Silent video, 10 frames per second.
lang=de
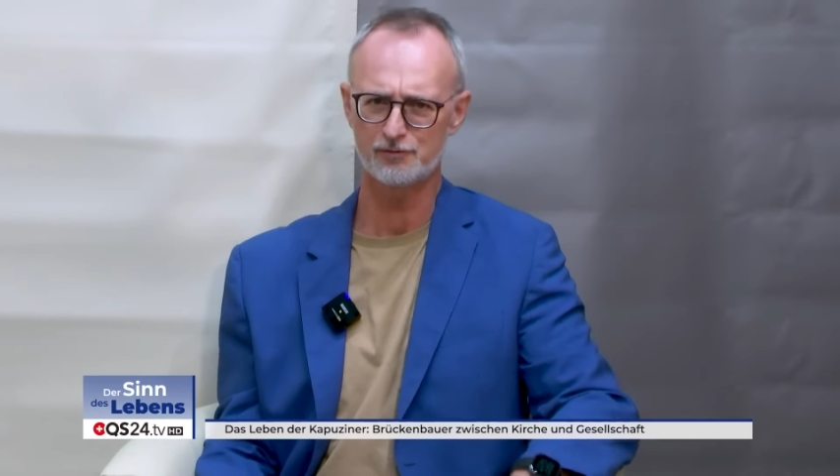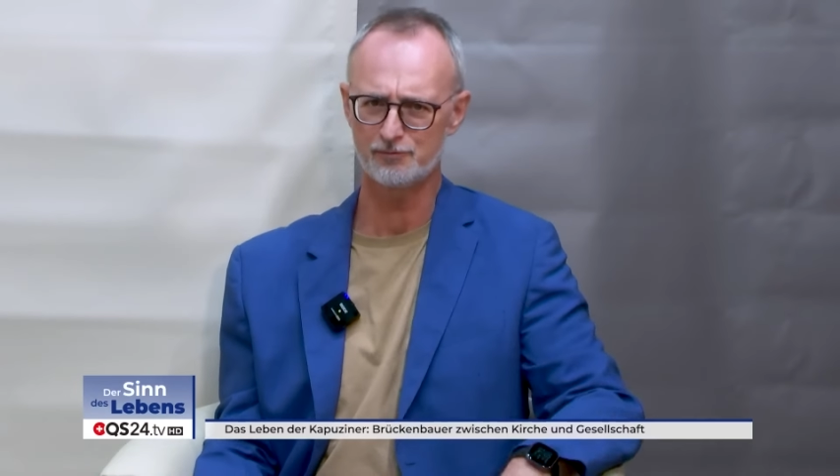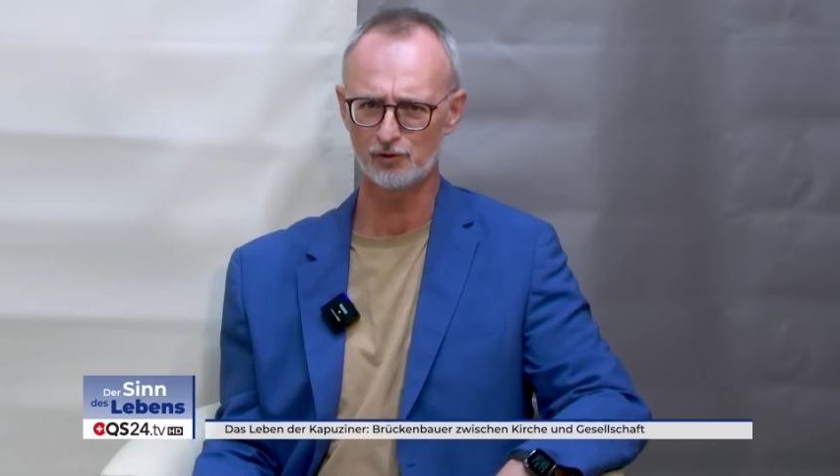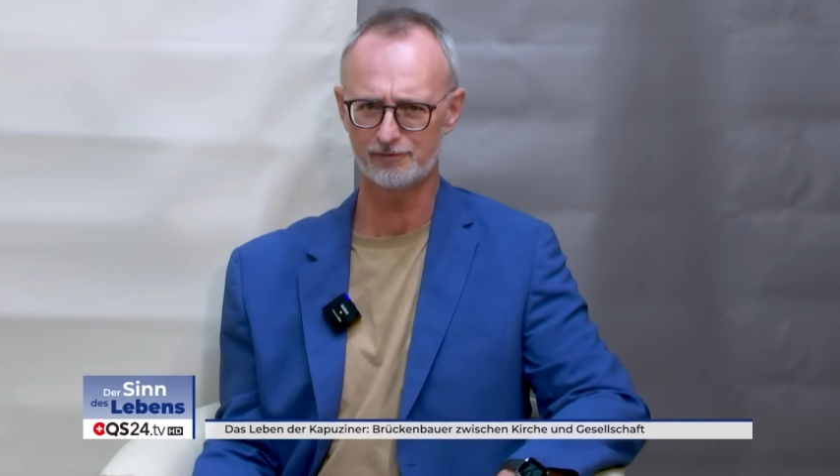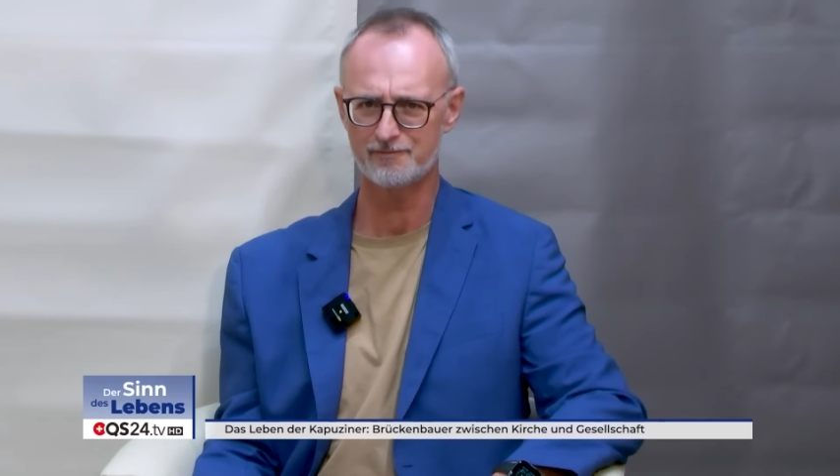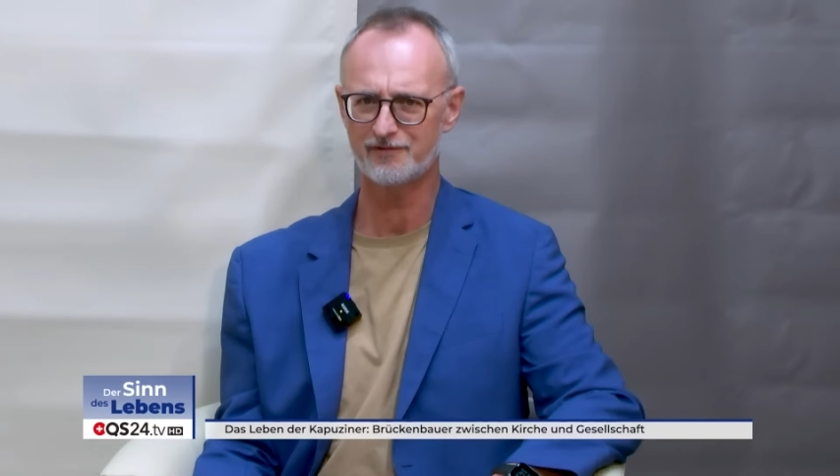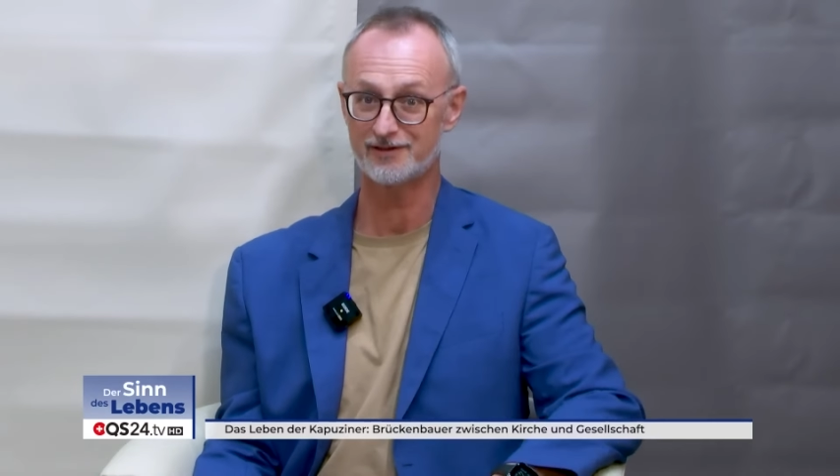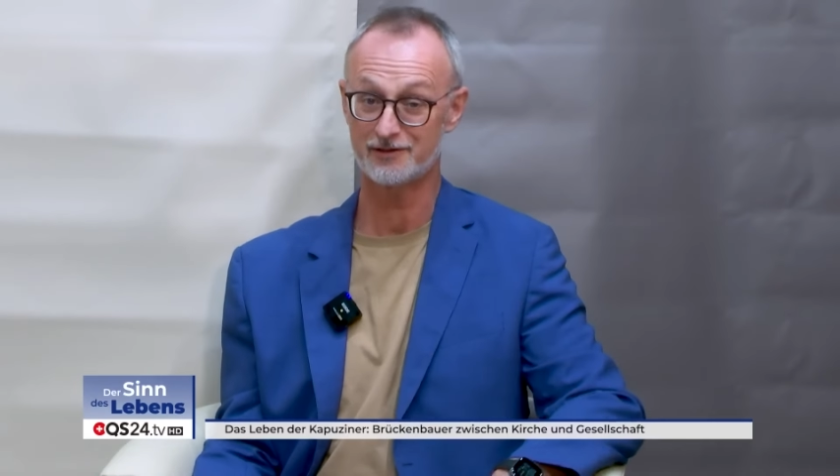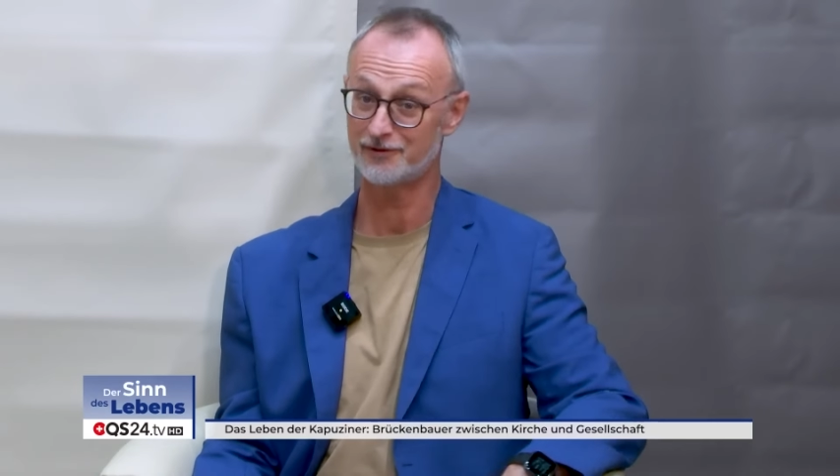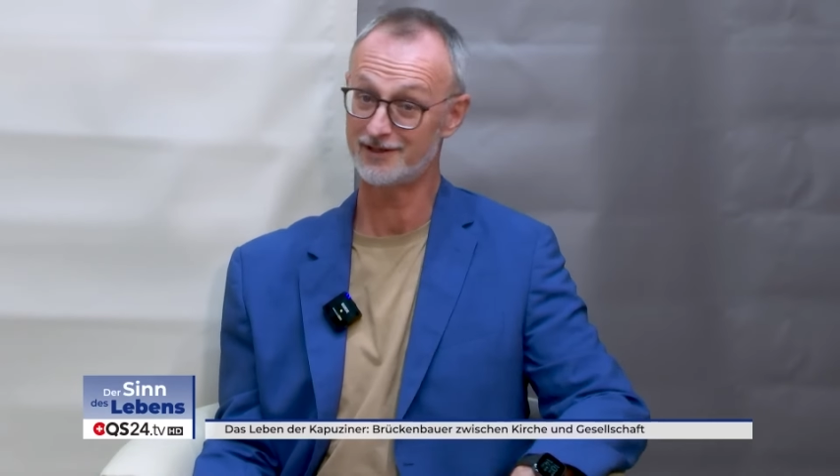Symbol von
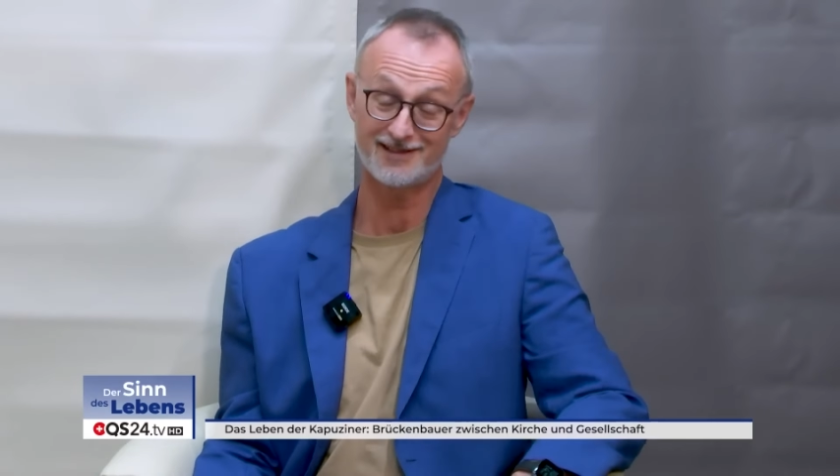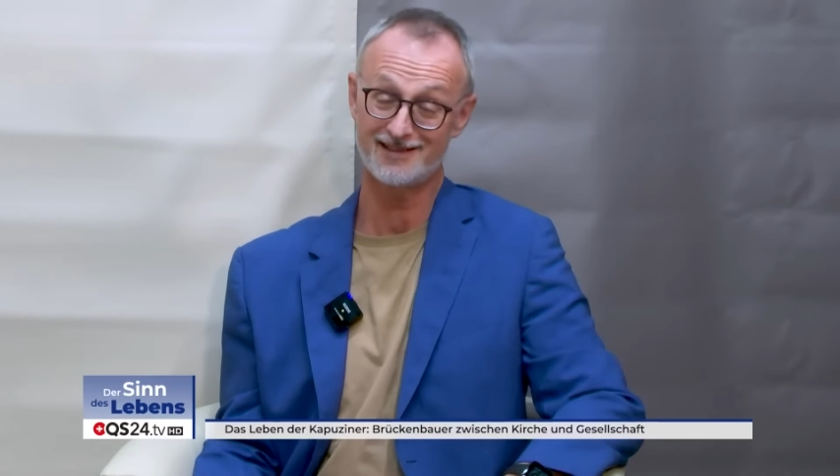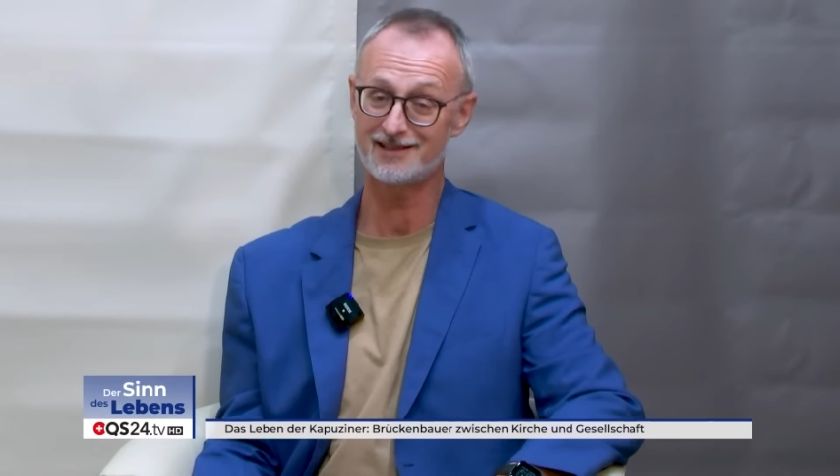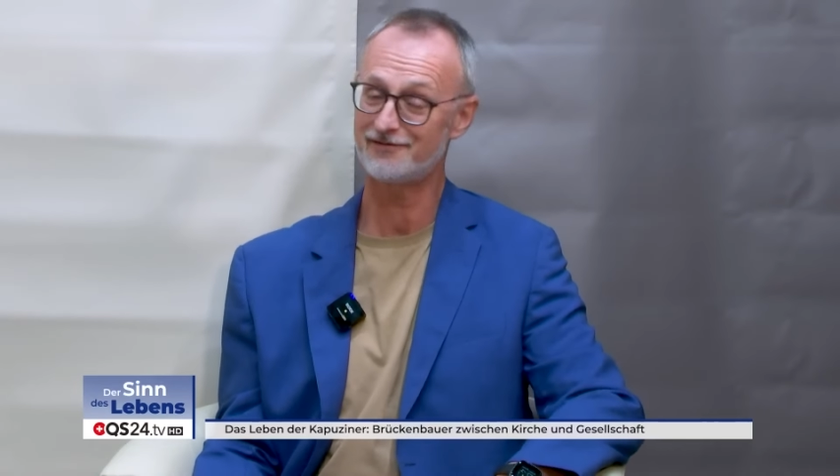Franz von Assisi,